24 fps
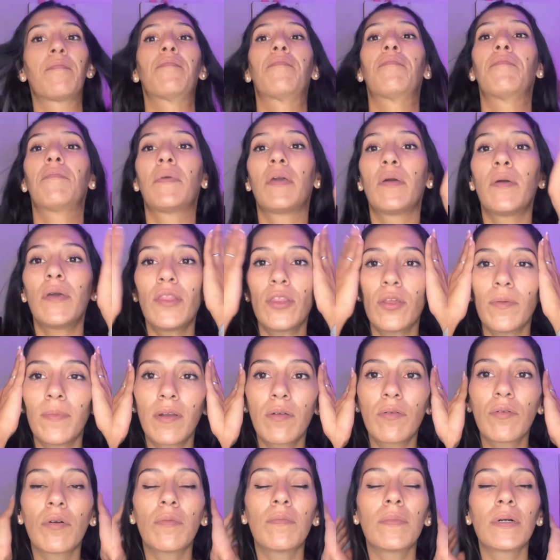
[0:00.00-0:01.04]
Me voy a tomar
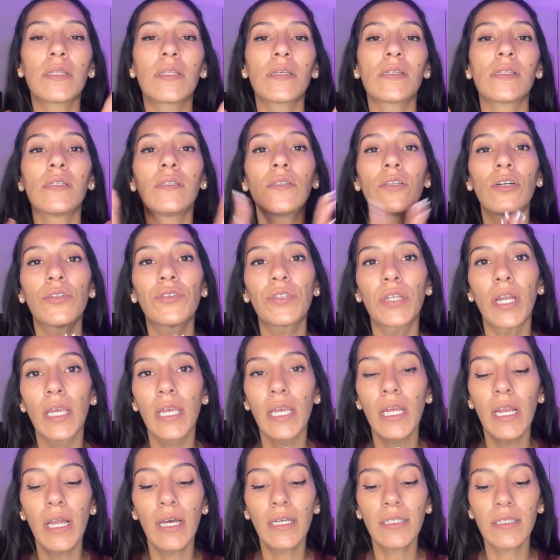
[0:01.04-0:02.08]
unos matecitos
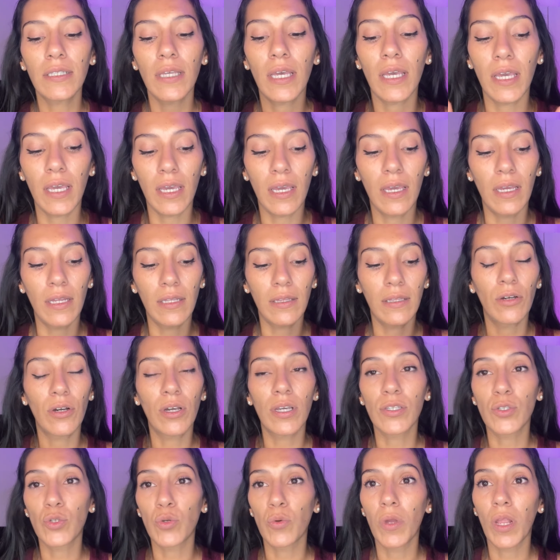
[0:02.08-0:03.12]
tranquilas, eh, tengo
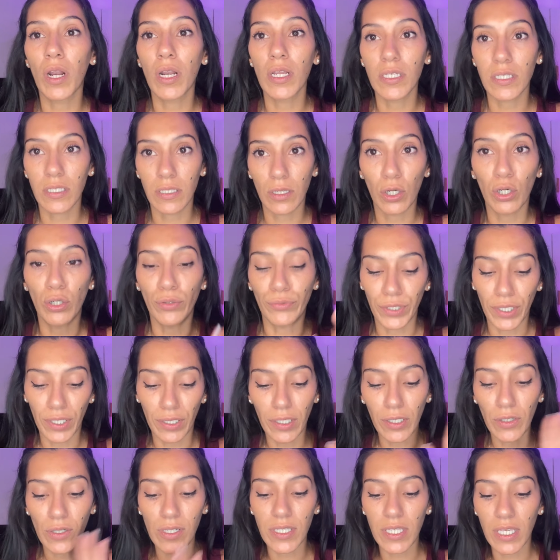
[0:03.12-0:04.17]
que subirles
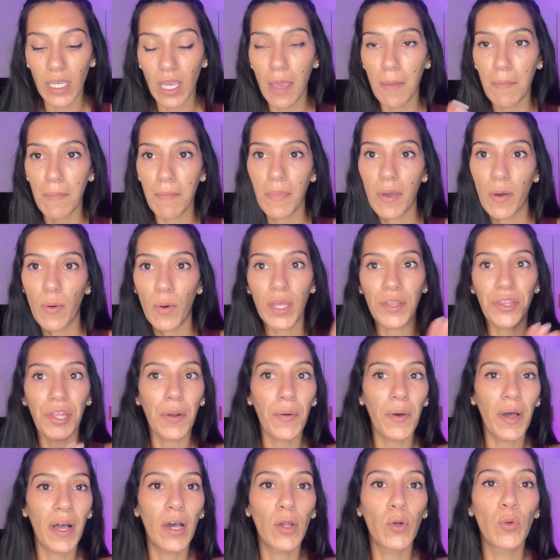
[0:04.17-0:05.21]
contenido, así que me voy a
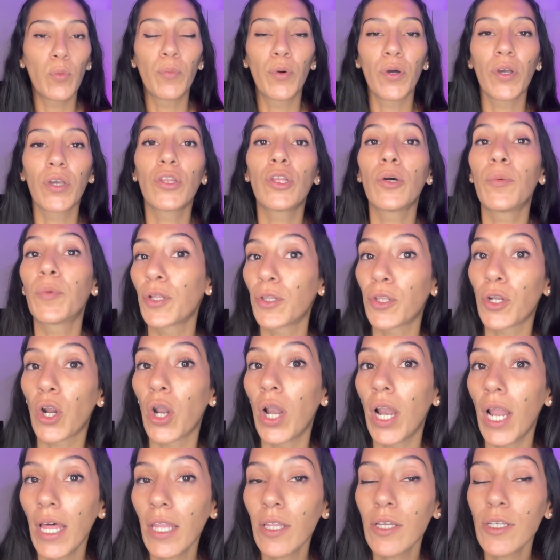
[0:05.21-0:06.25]
trabajar un poquito por otros
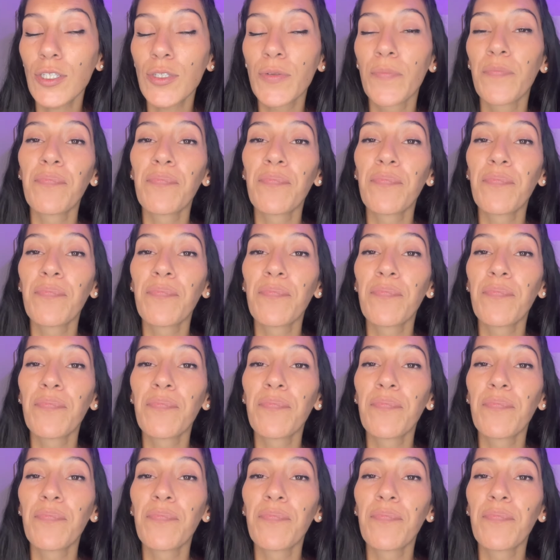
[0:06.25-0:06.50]
lados.